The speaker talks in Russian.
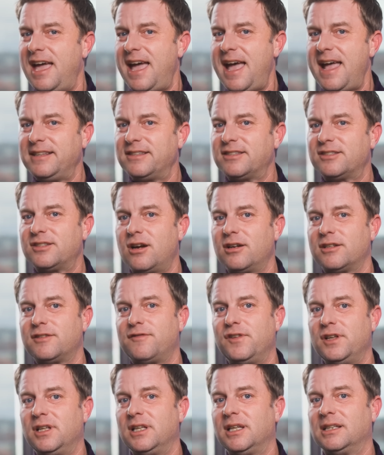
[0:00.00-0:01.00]
будет
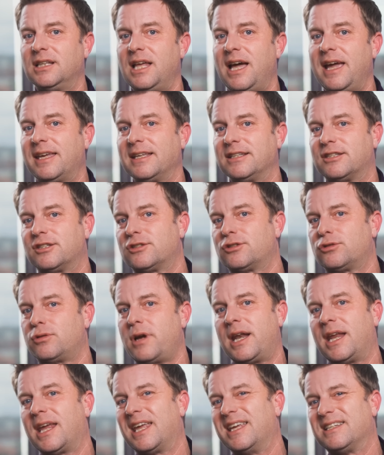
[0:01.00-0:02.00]
казаться, что выступаете на
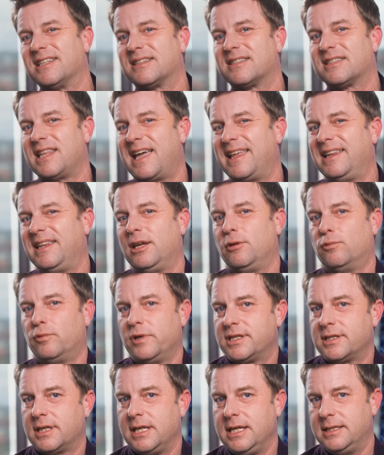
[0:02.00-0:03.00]
слегка опасную
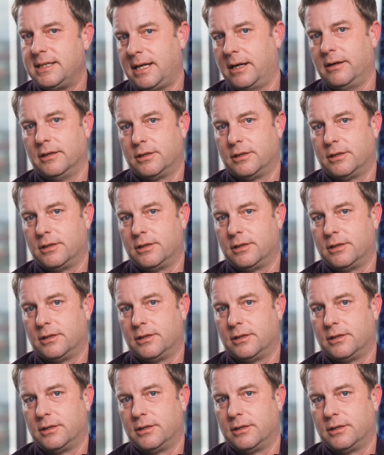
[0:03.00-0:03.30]
территорию.